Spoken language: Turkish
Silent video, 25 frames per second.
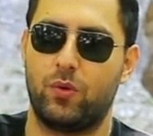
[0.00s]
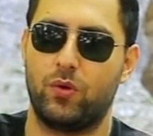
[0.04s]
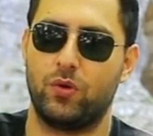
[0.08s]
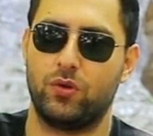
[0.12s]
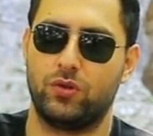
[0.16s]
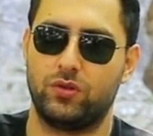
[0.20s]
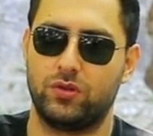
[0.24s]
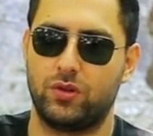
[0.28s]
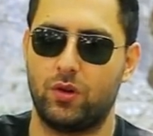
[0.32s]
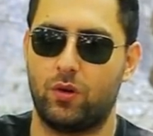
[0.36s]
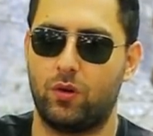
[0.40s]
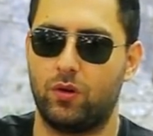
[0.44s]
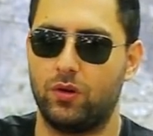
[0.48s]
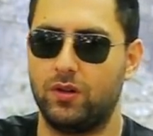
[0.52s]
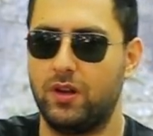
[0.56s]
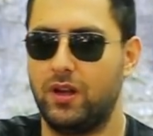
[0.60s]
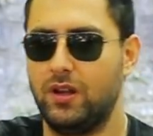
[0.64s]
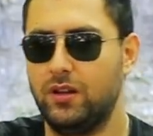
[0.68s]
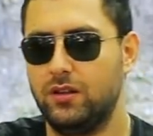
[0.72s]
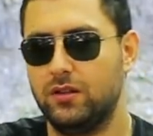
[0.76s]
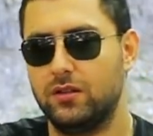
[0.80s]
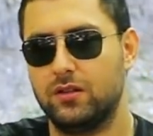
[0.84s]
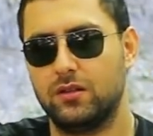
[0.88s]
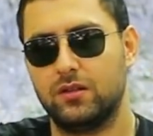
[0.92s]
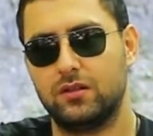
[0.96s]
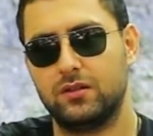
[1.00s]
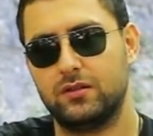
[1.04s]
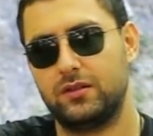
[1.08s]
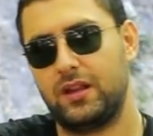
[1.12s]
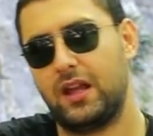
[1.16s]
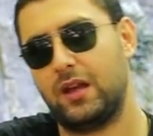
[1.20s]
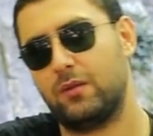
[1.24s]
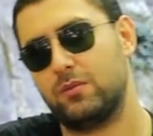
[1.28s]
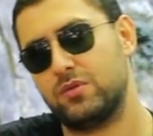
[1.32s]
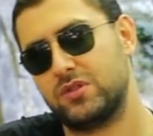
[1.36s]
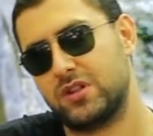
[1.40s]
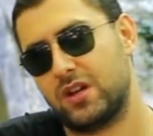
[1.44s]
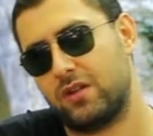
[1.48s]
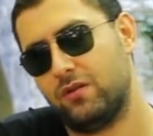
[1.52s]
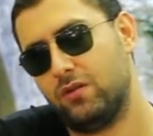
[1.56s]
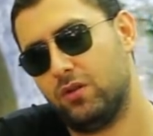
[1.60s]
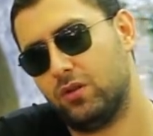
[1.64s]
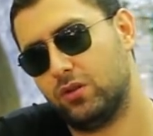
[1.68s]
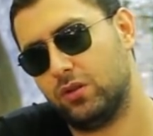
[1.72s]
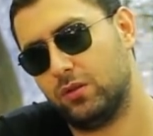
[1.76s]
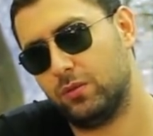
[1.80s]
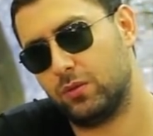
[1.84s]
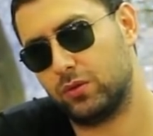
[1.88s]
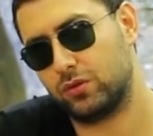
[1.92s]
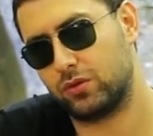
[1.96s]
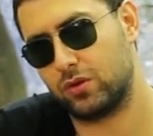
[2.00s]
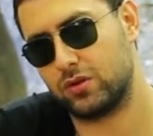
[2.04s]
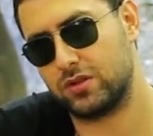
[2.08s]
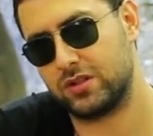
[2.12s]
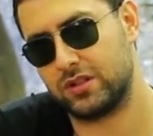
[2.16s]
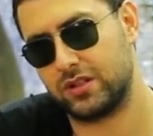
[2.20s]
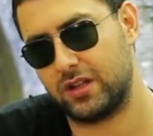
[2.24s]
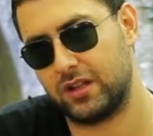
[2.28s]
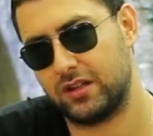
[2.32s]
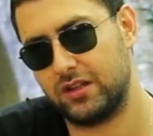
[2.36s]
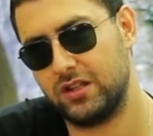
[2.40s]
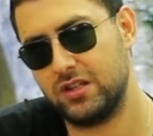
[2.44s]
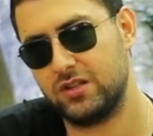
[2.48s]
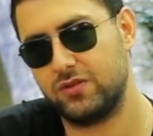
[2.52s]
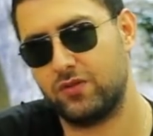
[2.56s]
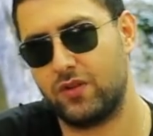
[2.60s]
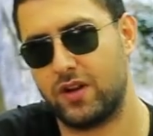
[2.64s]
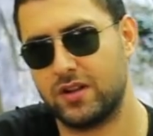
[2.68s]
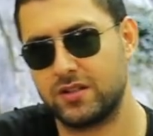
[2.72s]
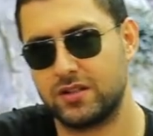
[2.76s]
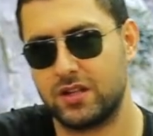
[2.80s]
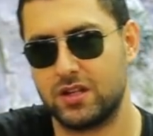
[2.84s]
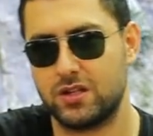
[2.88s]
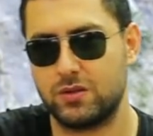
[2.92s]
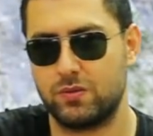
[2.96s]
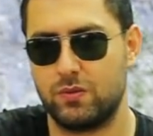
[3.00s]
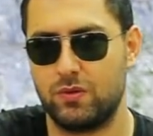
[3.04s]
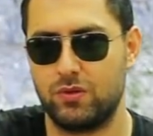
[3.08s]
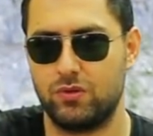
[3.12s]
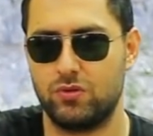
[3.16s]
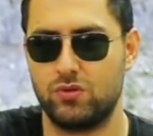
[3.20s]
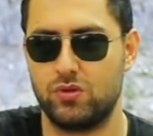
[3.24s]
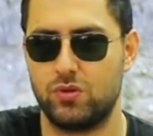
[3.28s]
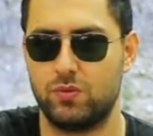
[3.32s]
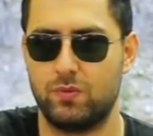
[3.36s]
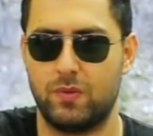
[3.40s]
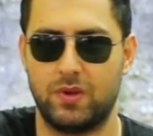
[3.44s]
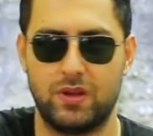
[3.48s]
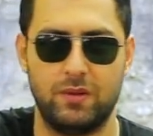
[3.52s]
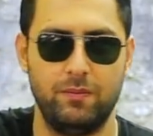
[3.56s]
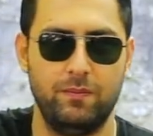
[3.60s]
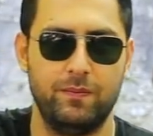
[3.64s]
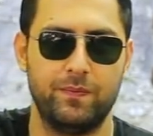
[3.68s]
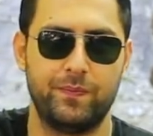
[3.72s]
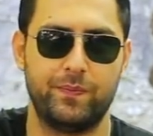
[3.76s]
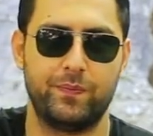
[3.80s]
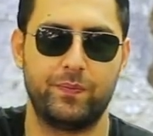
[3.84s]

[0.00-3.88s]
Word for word: boyutta olan tek bir şey var o da motosiklet. Hiç vazgeçmeyi düşünmedim.